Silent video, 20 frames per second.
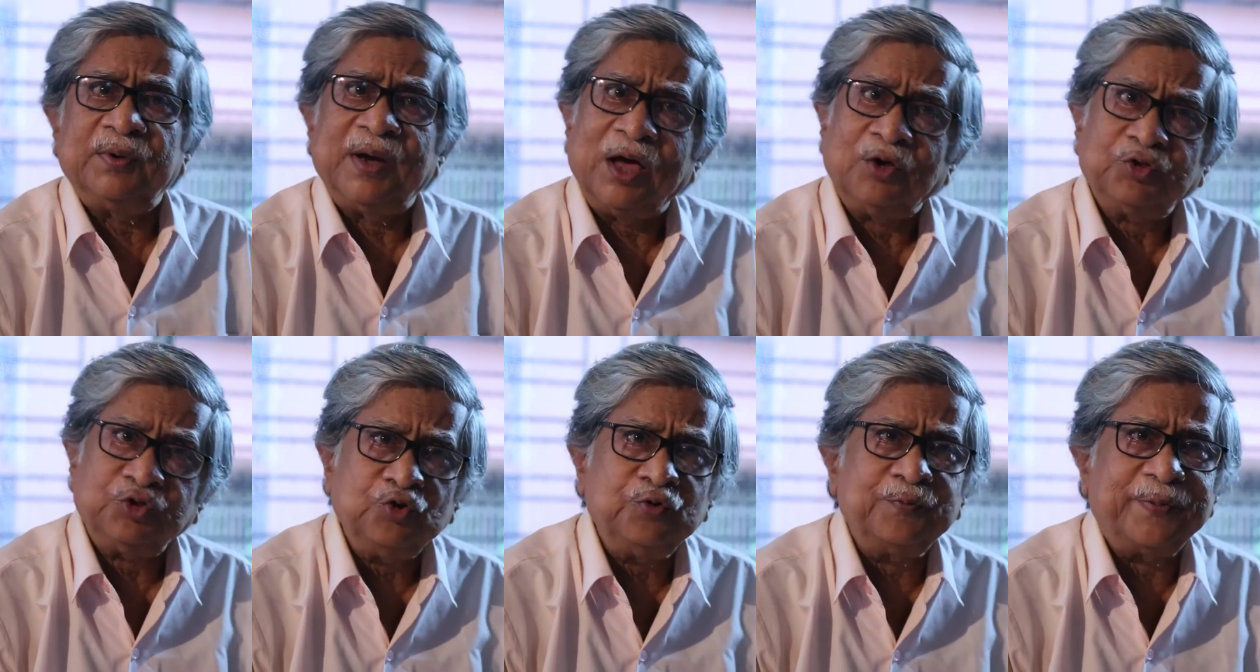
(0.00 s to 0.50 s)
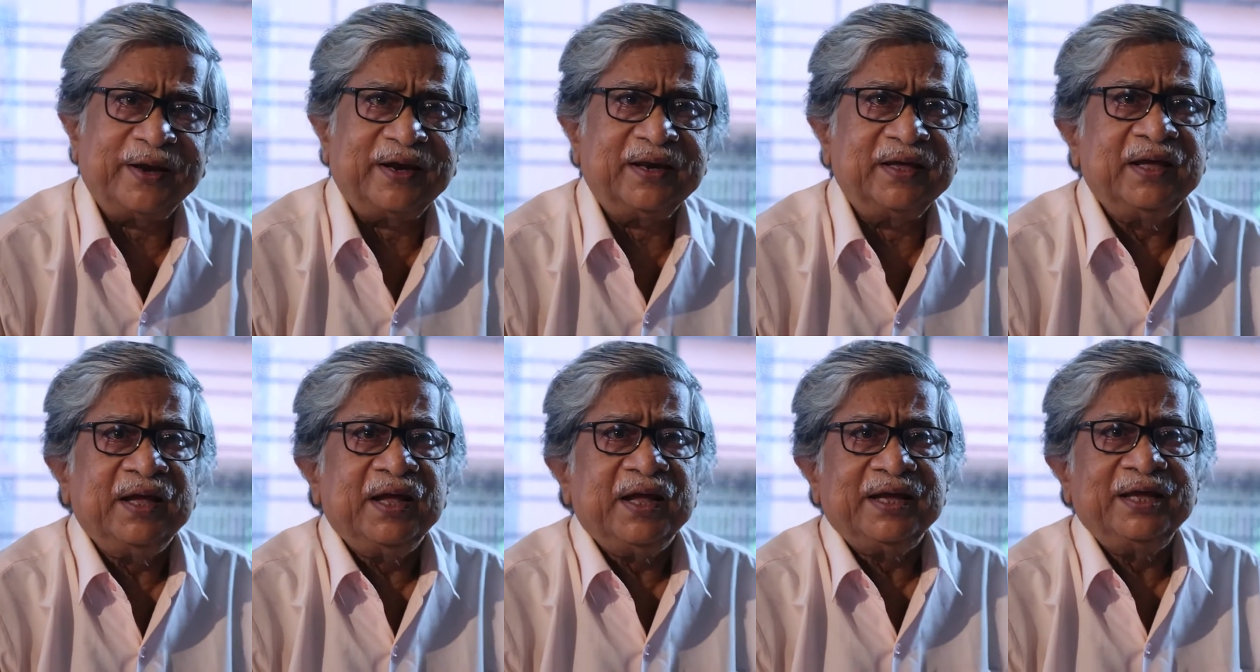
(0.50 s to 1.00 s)
না হতেও পারে
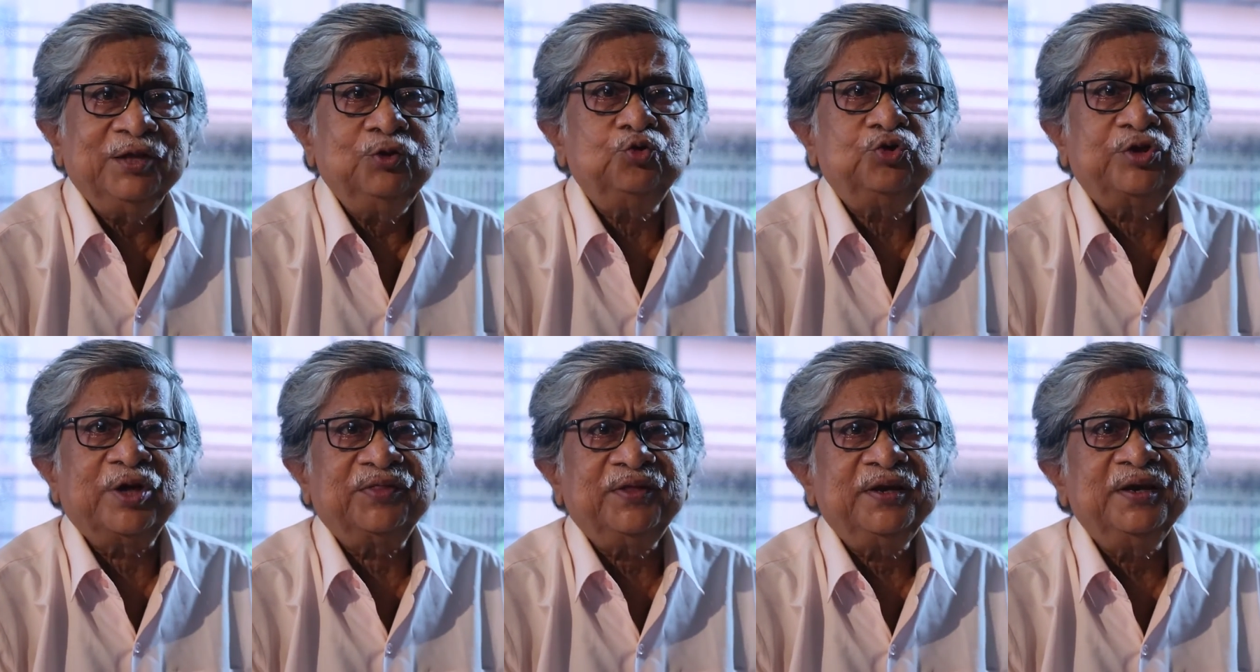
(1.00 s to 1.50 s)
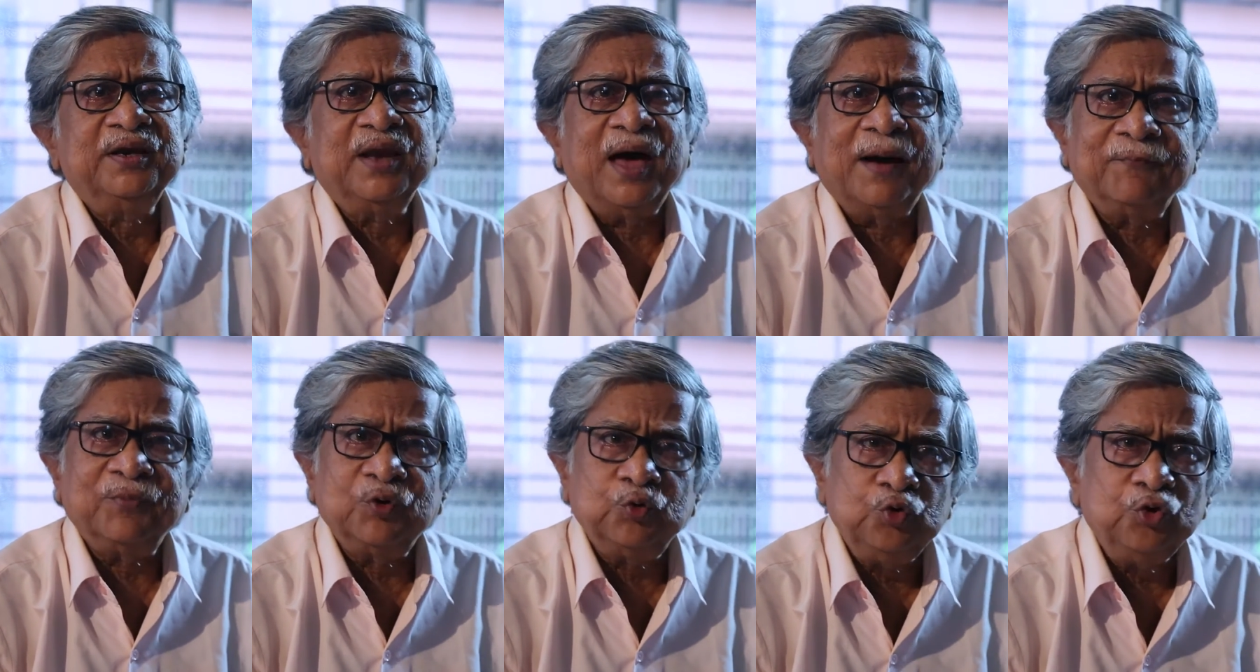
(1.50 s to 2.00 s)
কিন্তু তাদের
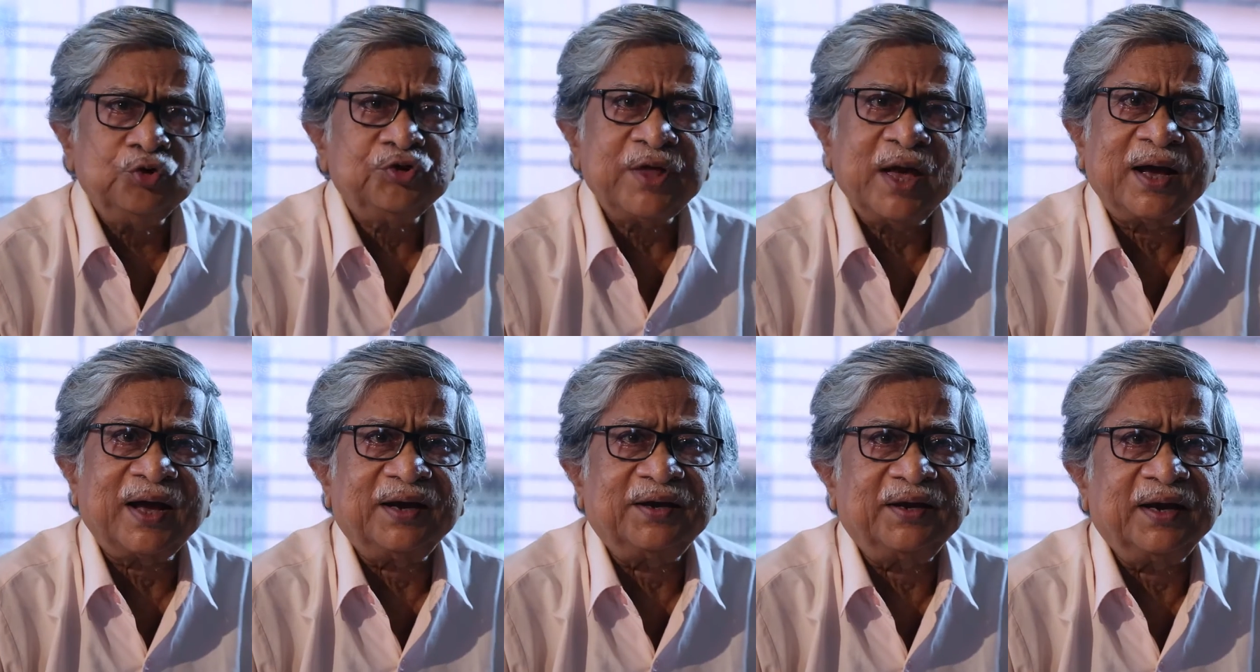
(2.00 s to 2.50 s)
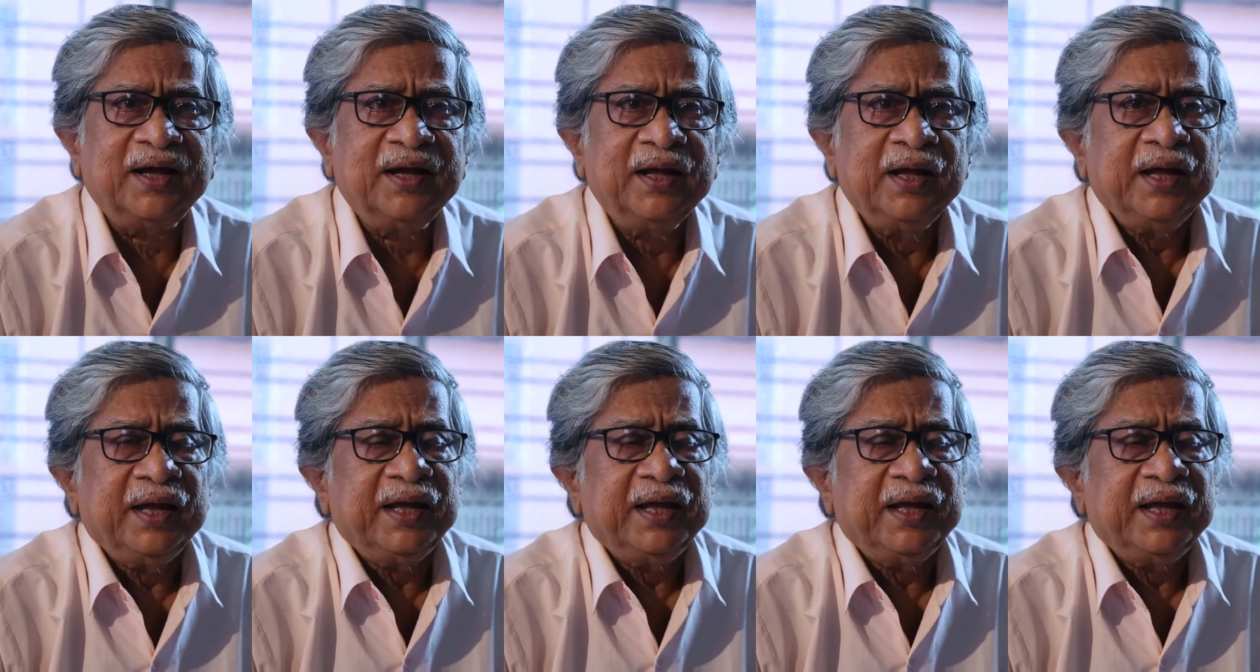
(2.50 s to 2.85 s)
নামগুলো থাকাটা